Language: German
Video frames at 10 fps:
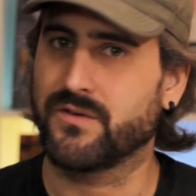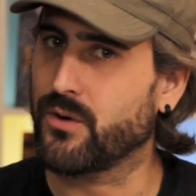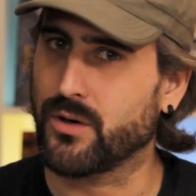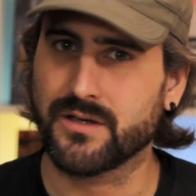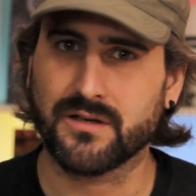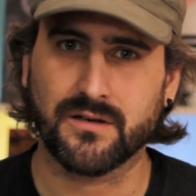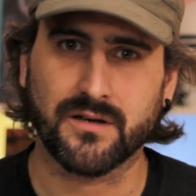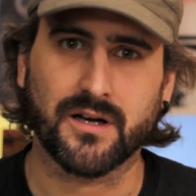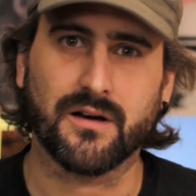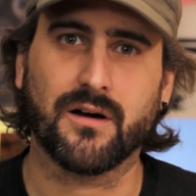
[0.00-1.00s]
mit
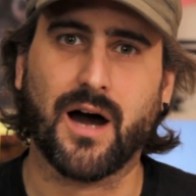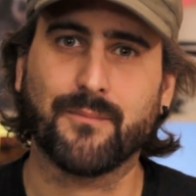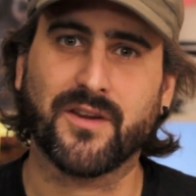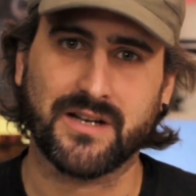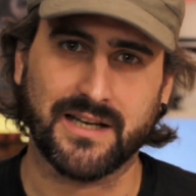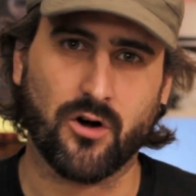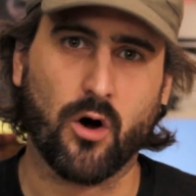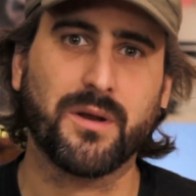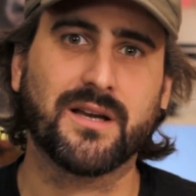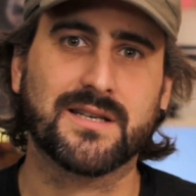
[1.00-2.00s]
Freunden, äh, haben das gleiche
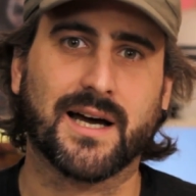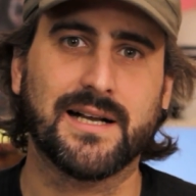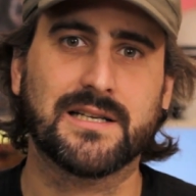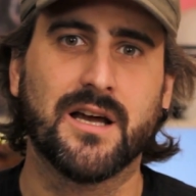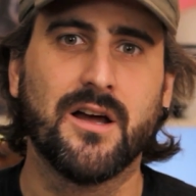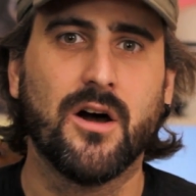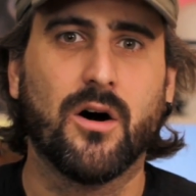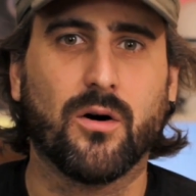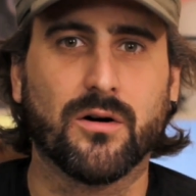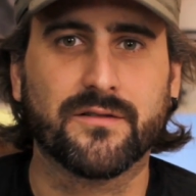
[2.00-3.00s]
Hobby geteilt
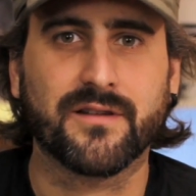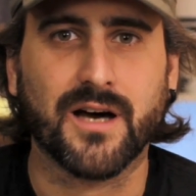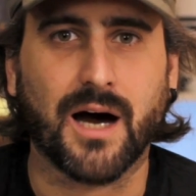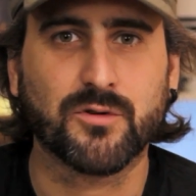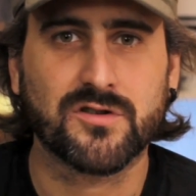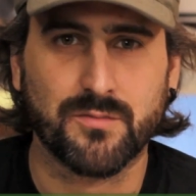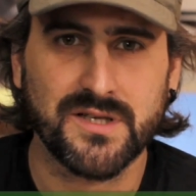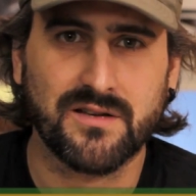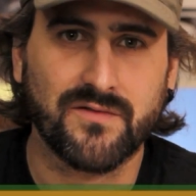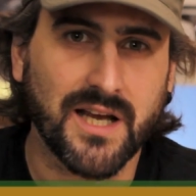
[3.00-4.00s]
und äh, haben uns so ein
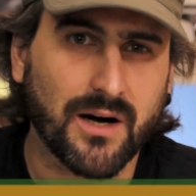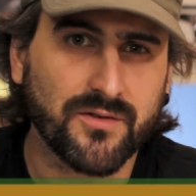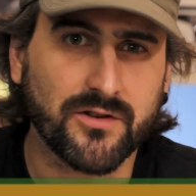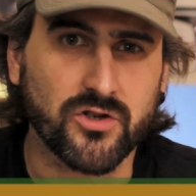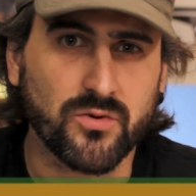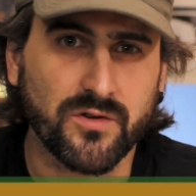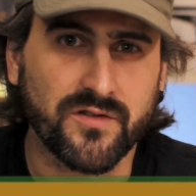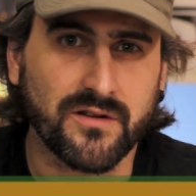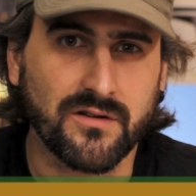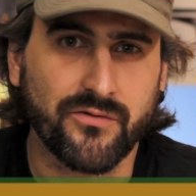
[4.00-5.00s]
bisschen wie die
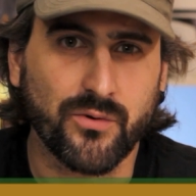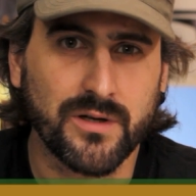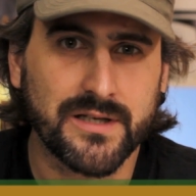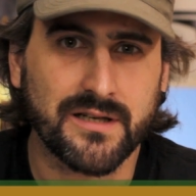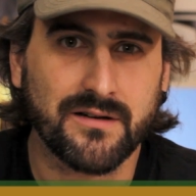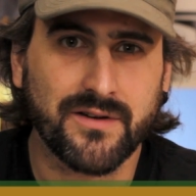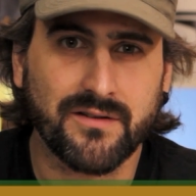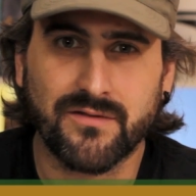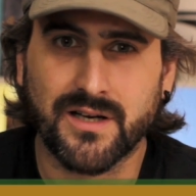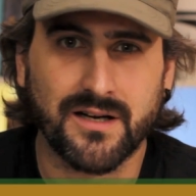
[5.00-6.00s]
Ausgestoßenen gefühlt, äh,
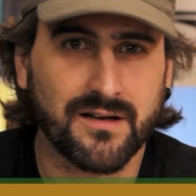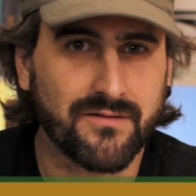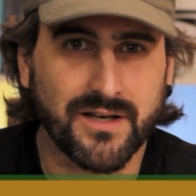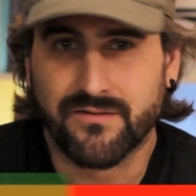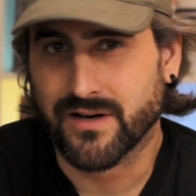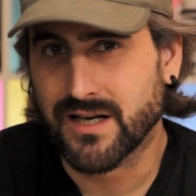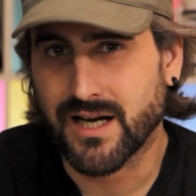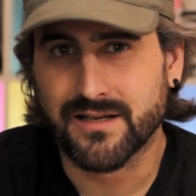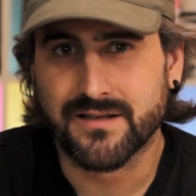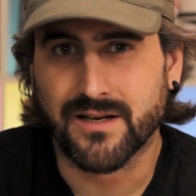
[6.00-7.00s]
wenn, wir, wenn ich
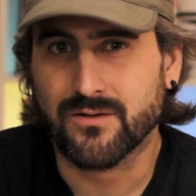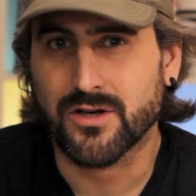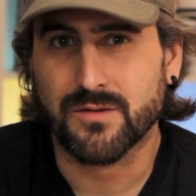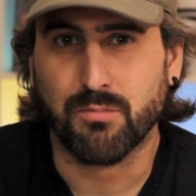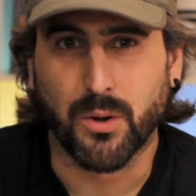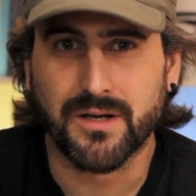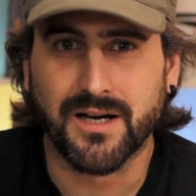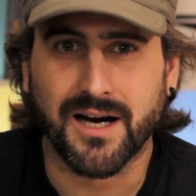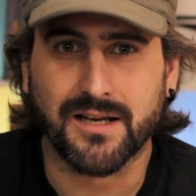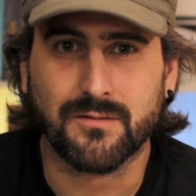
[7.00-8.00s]
verkleidet dann durch Bonn
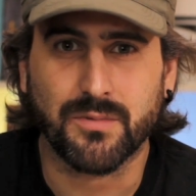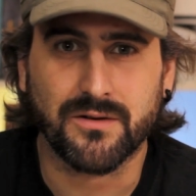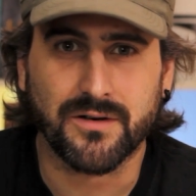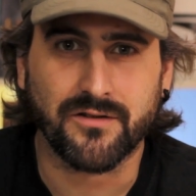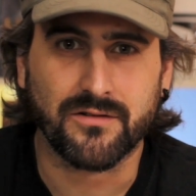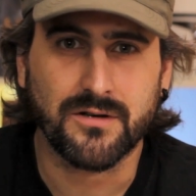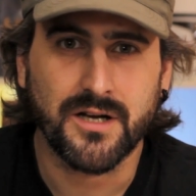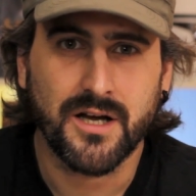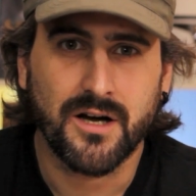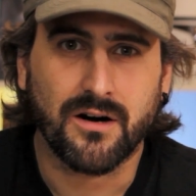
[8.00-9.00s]
gerannt bin oder so
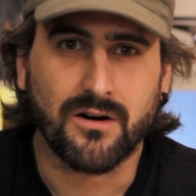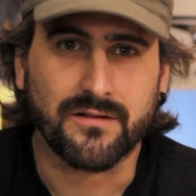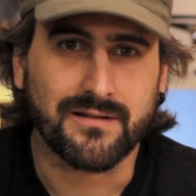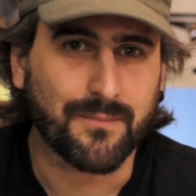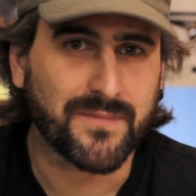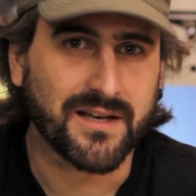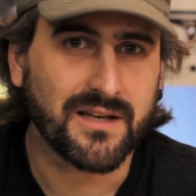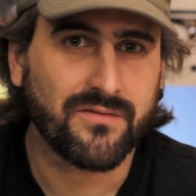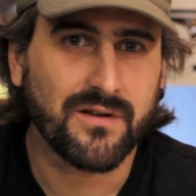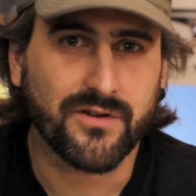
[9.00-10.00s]
und habe da
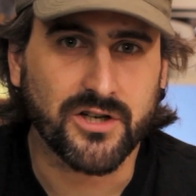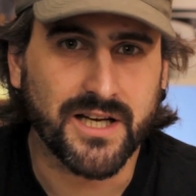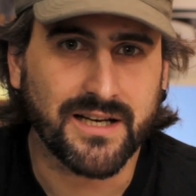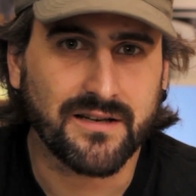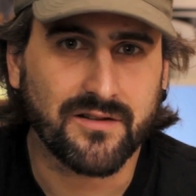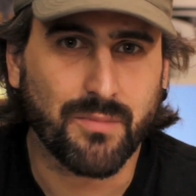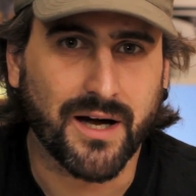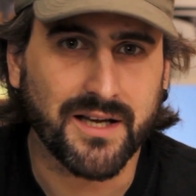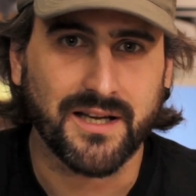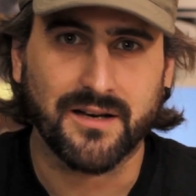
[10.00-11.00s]
nicht viel Verständnis
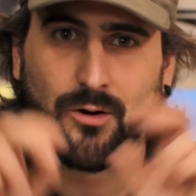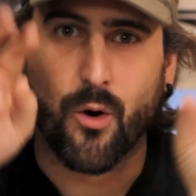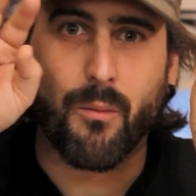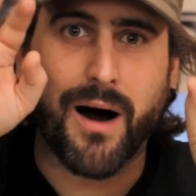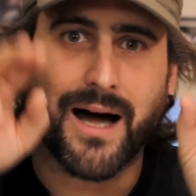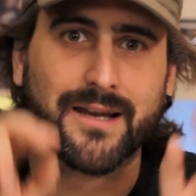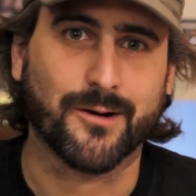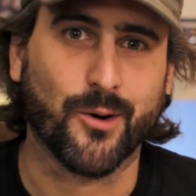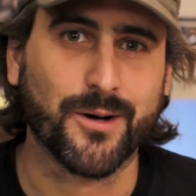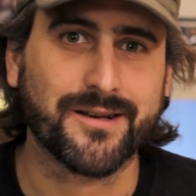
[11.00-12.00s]
bei den
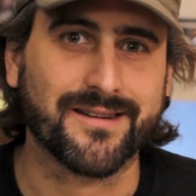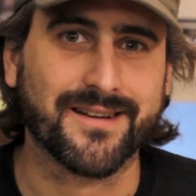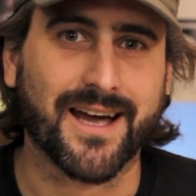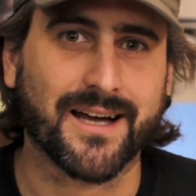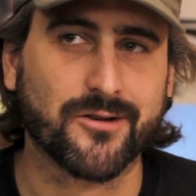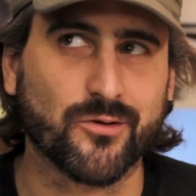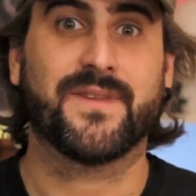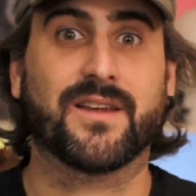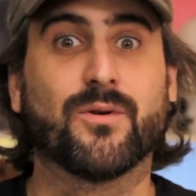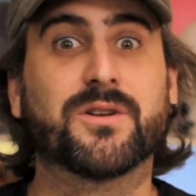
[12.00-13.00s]
normalen Leuten geerntet.
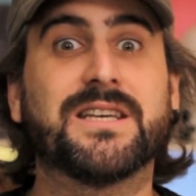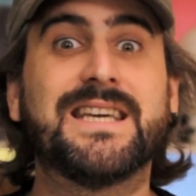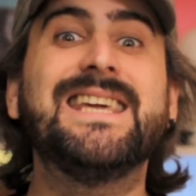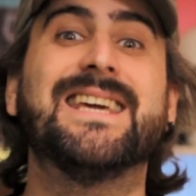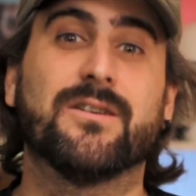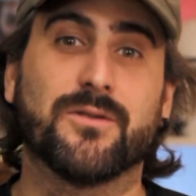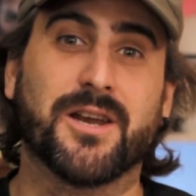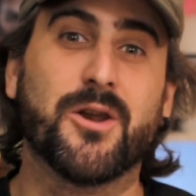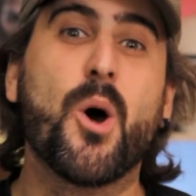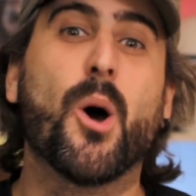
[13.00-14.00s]
das Wort Geek
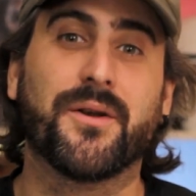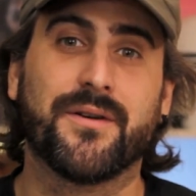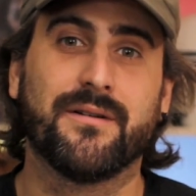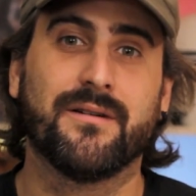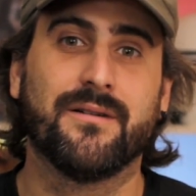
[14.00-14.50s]
oder Nerd